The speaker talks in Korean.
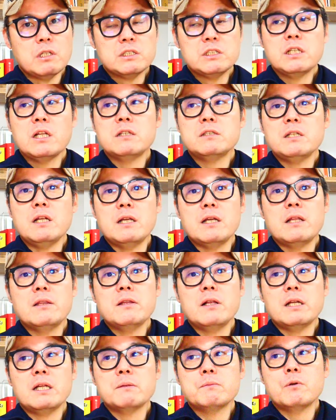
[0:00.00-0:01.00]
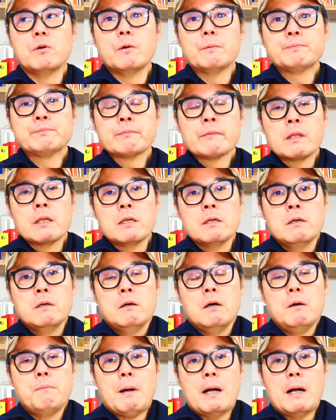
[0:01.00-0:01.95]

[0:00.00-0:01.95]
니네들이 옛날에 뭐 아,